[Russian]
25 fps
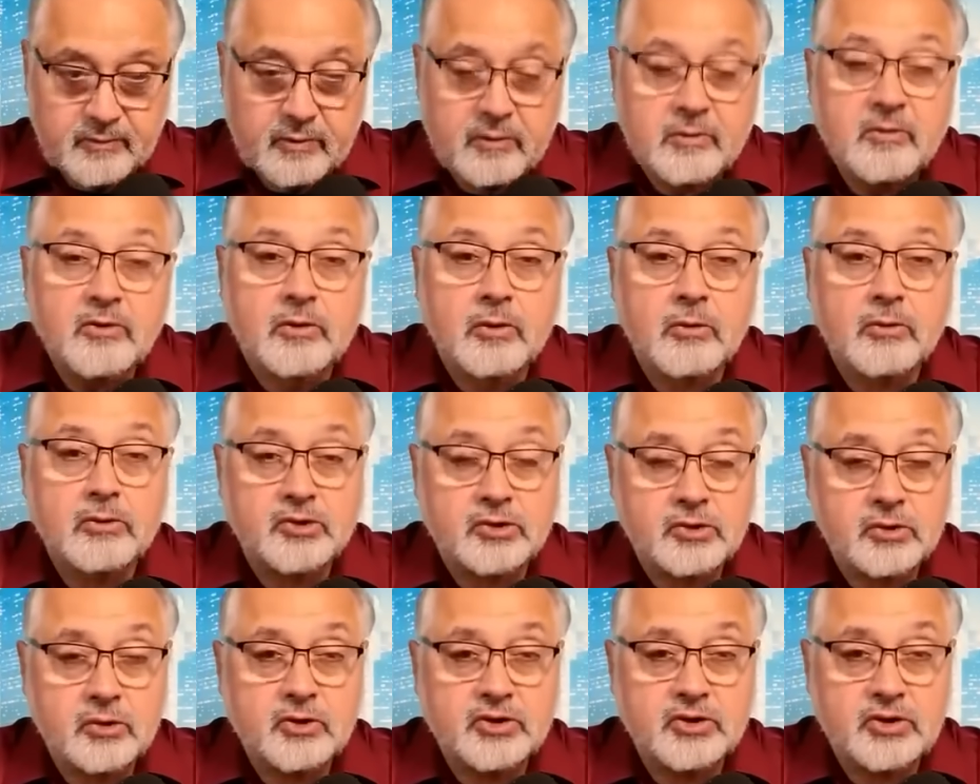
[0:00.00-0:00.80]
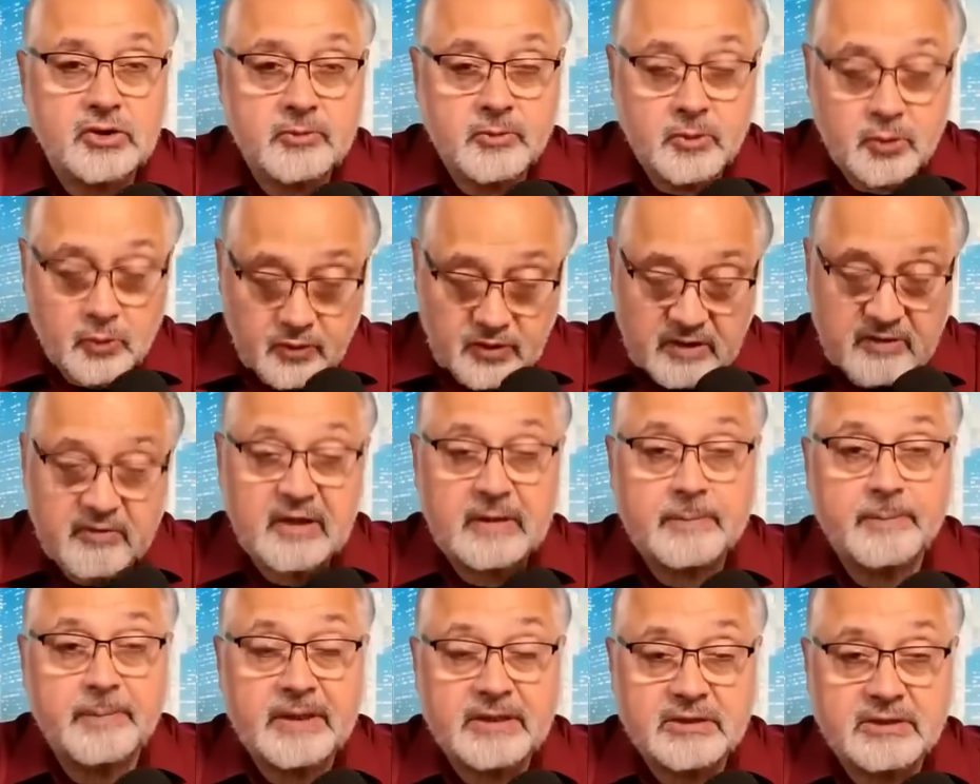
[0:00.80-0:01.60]
дружную семью
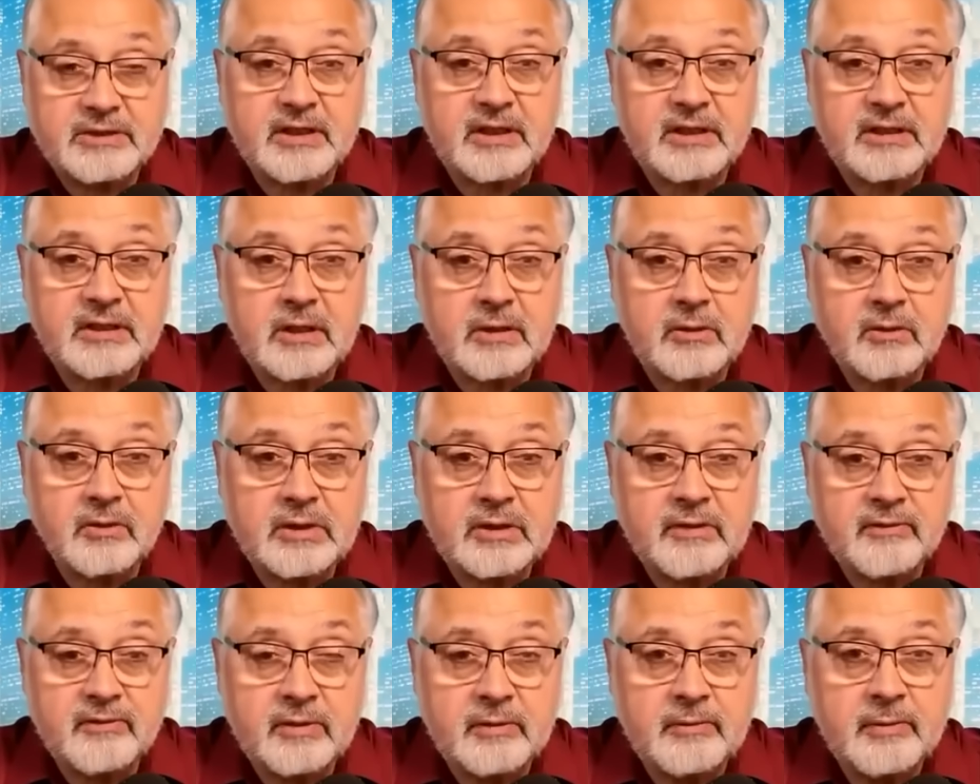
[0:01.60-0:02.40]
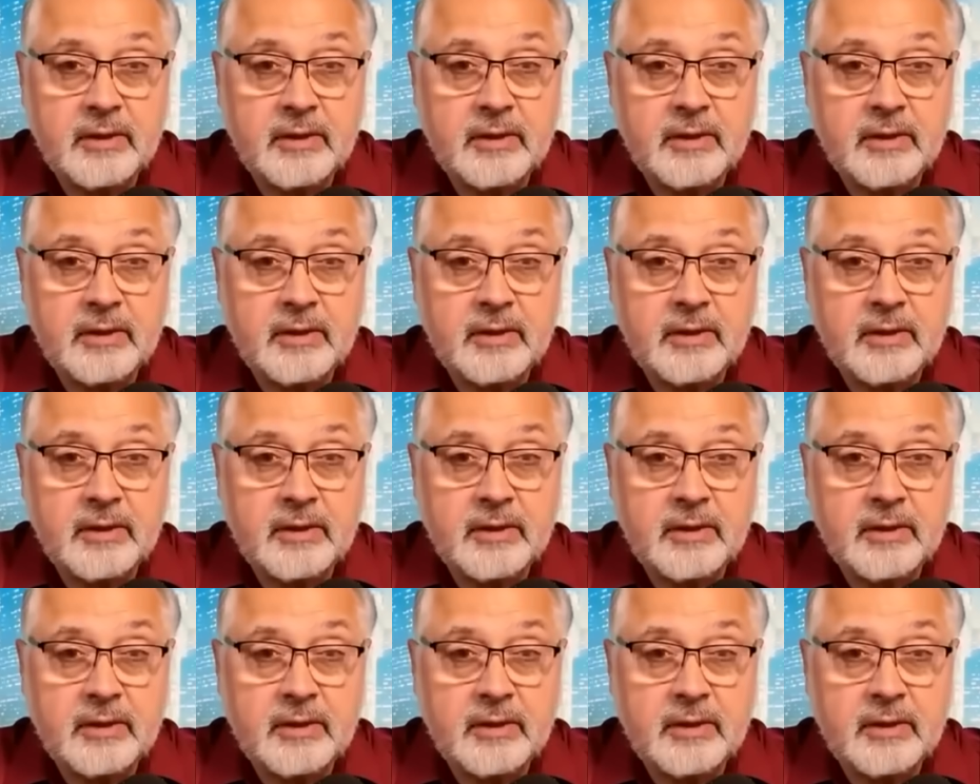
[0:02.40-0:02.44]
европейских народов,